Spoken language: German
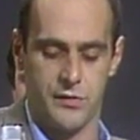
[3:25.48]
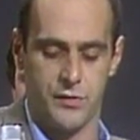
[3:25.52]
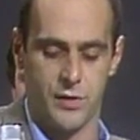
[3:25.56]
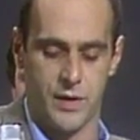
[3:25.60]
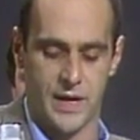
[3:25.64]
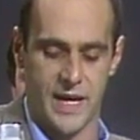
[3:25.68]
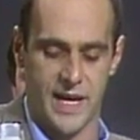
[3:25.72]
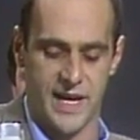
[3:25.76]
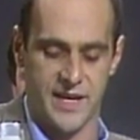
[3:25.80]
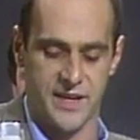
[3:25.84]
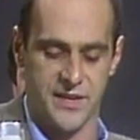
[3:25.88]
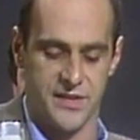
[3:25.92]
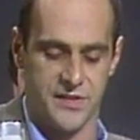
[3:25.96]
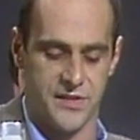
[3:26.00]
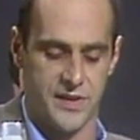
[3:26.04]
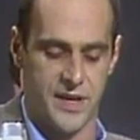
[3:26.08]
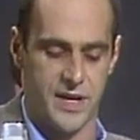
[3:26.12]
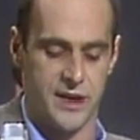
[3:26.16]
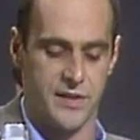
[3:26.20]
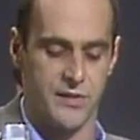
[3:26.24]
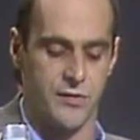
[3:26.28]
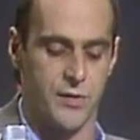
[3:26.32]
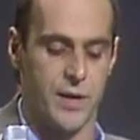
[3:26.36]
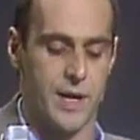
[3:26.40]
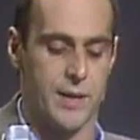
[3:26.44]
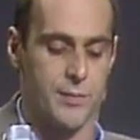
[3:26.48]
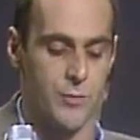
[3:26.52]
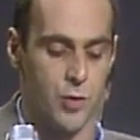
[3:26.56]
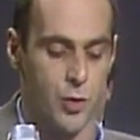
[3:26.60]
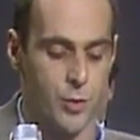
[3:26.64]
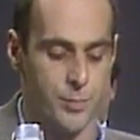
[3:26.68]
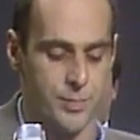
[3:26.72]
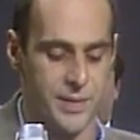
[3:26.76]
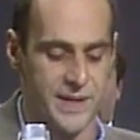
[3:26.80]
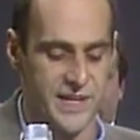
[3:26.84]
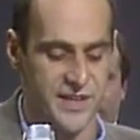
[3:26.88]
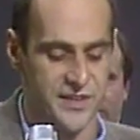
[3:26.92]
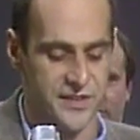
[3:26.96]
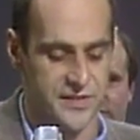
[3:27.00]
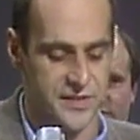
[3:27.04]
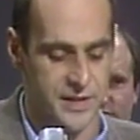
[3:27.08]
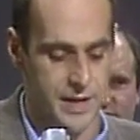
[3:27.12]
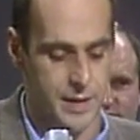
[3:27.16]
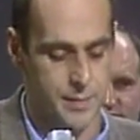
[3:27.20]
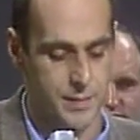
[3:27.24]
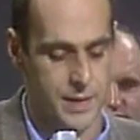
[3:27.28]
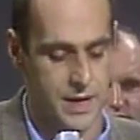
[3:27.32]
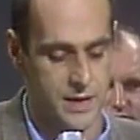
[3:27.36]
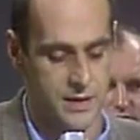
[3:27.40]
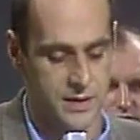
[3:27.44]
zur gleichen Zeit zu einem Komplizen
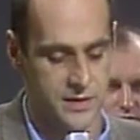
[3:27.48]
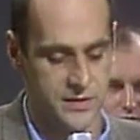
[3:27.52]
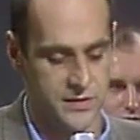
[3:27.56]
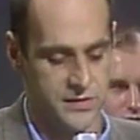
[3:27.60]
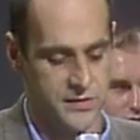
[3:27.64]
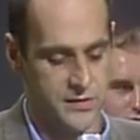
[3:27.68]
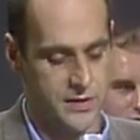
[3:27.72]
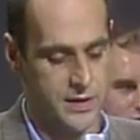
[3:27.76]
der Macht,